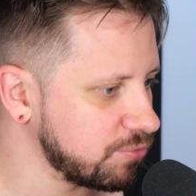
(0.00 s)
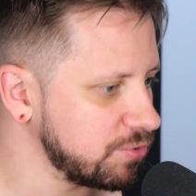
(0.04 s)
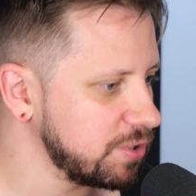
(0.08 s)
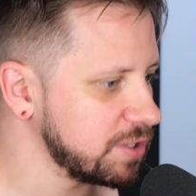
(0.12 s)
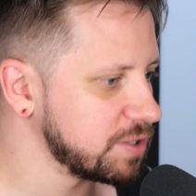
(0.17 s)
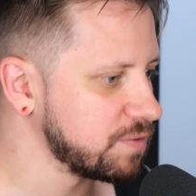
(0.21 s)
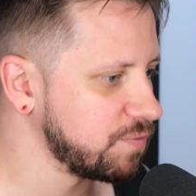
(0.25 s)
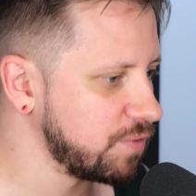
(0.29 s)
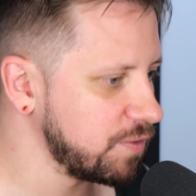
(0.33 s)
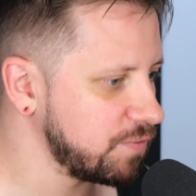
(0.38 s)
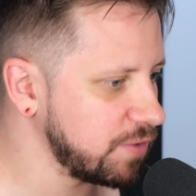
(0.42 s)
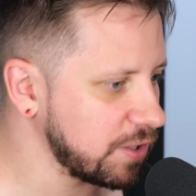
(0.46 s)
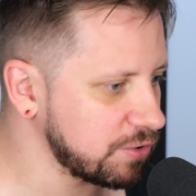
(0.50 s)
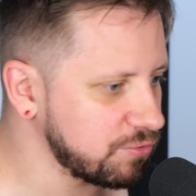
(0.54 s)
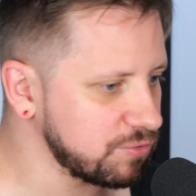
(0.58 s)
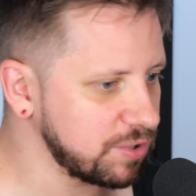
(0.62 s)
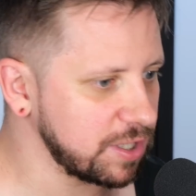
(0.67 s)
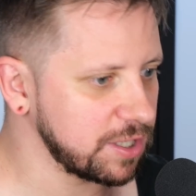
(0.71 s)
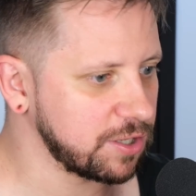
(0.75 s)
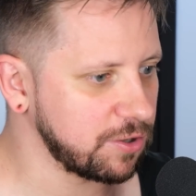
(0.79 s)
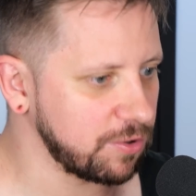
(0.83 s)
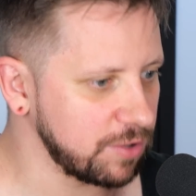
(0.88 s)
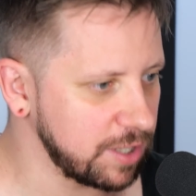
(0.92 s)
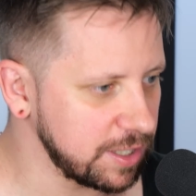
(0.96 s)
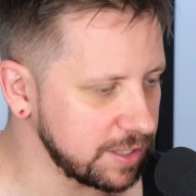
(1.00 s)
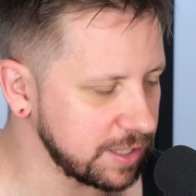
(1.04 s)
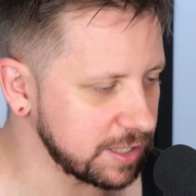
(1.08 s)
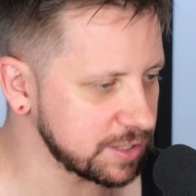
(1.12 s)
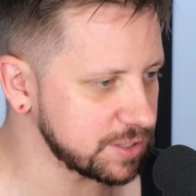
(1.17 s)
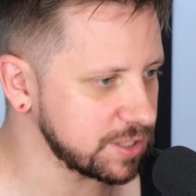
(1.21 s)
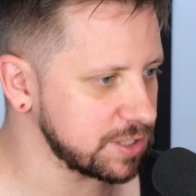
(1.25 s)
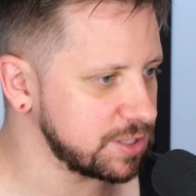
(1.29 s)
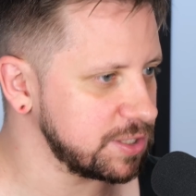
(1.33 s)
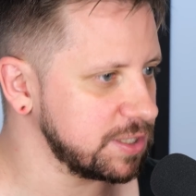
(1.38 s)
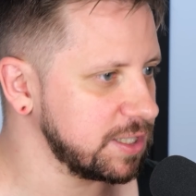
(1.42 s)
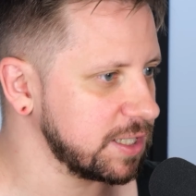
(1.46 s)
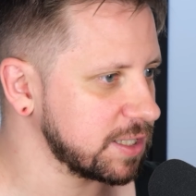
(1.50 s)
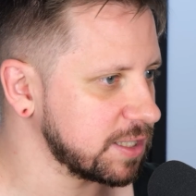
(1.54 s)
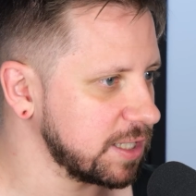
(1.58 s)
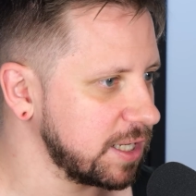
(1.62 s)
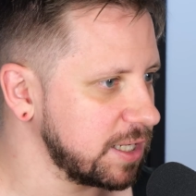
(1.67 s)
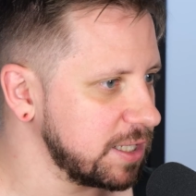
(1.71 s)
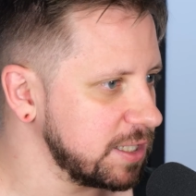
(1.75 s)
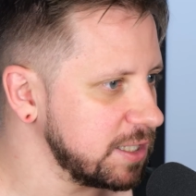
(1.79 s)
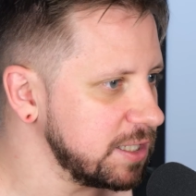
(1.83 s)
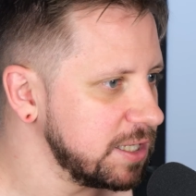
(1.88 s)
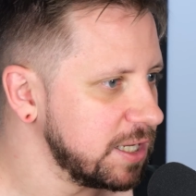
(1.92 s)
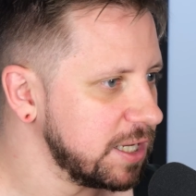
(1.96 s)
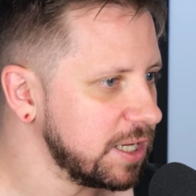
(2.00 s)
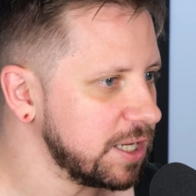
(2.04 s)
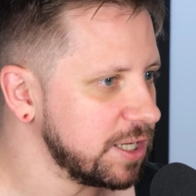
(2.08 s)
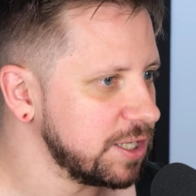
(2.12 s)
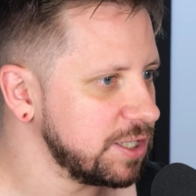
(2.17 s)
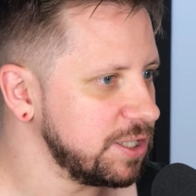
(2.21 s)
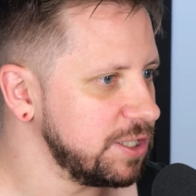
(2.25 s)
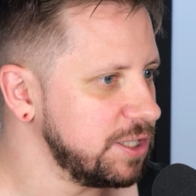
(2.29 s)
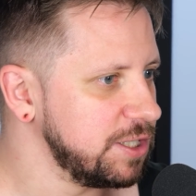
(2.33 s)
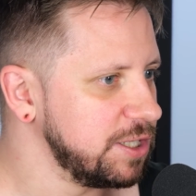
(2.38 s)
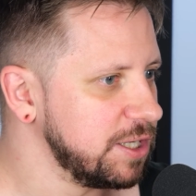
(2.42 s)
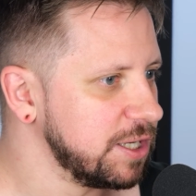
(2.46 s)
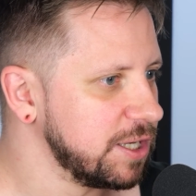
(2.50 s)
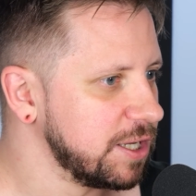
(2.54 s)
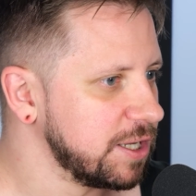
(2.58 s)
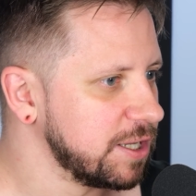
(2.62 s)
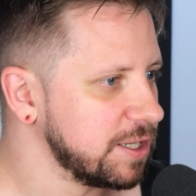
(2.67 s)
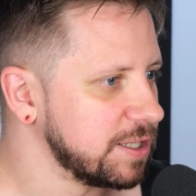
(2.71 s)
Tu jest wywiad, tutaj kolejna rzecz i tak dalej i